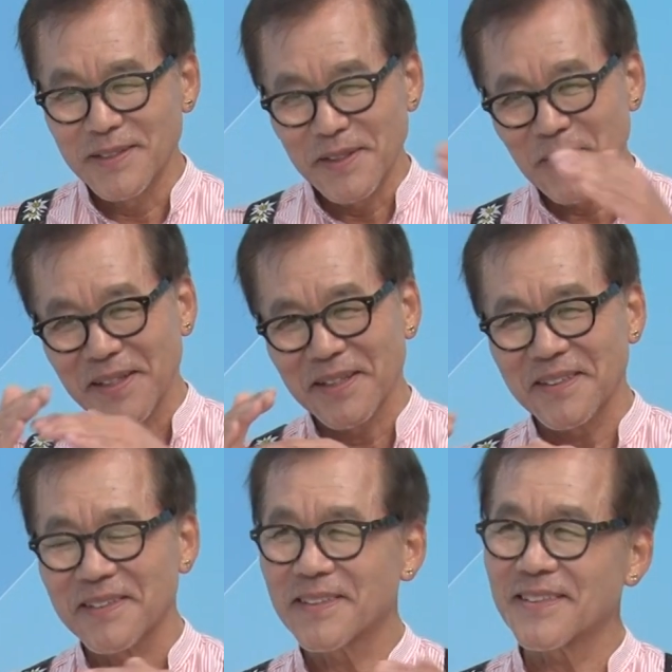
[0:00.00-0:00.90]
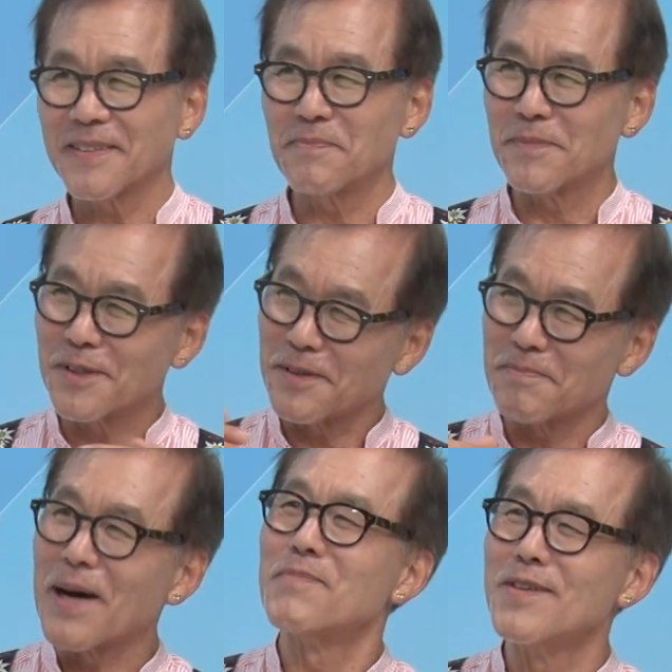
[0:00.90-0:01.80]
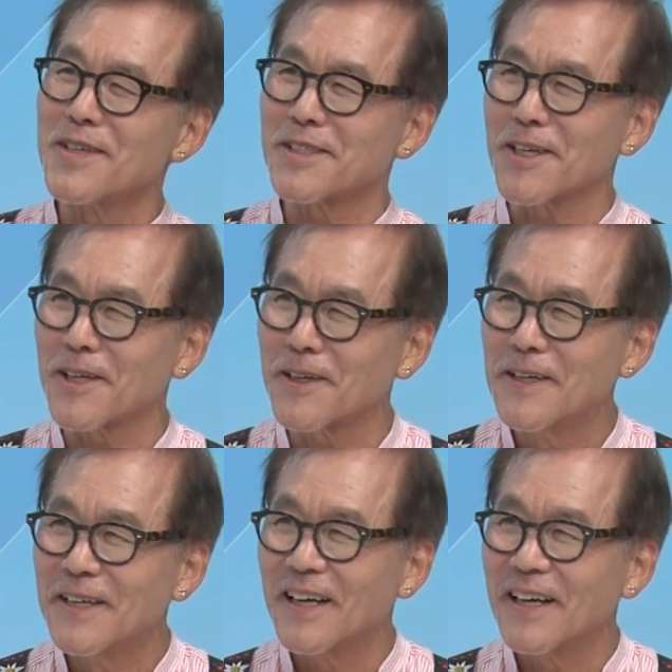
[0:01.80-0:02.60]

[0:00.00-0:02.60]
이제 이렇게 뭐 맞물려서